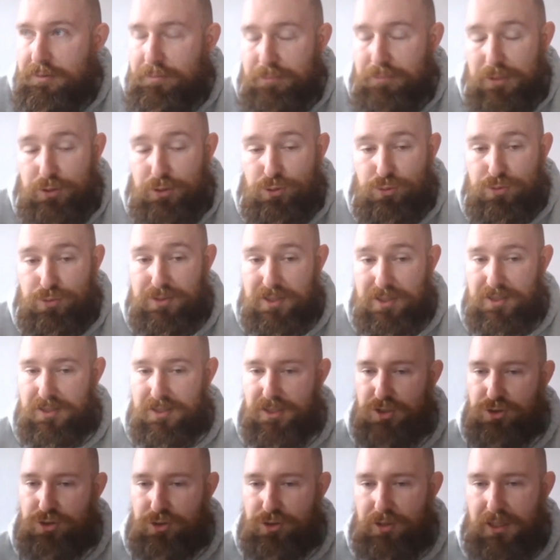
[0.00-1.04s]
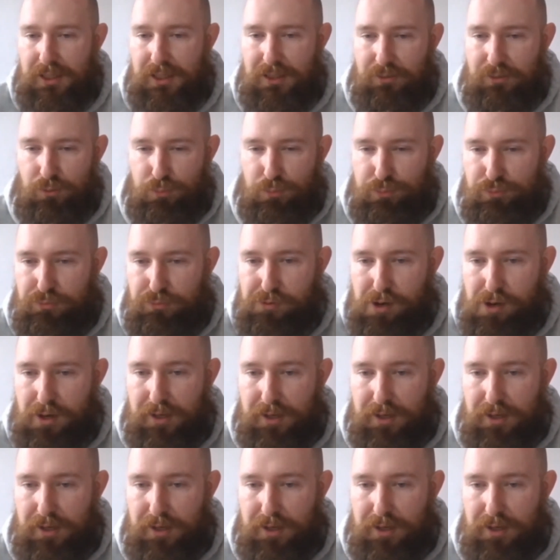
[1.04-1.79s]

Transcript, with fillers: mais du coup, c'est ces gens-là qui vont pouvoir